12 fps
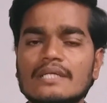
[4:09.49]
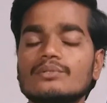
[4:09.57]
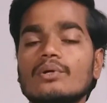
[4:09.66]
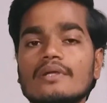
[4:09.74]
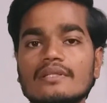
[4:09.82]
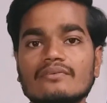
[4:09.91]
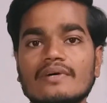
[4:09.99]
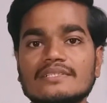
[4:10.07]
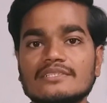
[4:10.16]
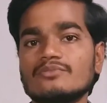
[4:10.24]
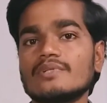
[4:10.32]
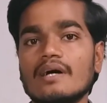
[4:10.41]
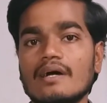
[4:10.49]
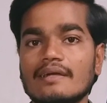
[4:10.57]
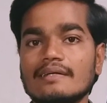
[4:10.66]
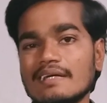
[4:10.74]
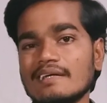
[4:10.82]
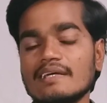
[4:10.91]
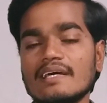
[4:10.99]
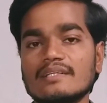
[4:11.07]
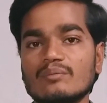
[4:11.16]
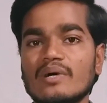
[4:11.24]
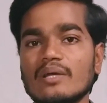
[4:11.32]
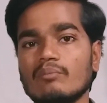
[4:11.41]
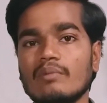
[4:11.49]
சொல்கிறது வாஸ்தவம் தான் ஆனால் ட்ரெண்டுக்கு ஏற்ற மாதிரி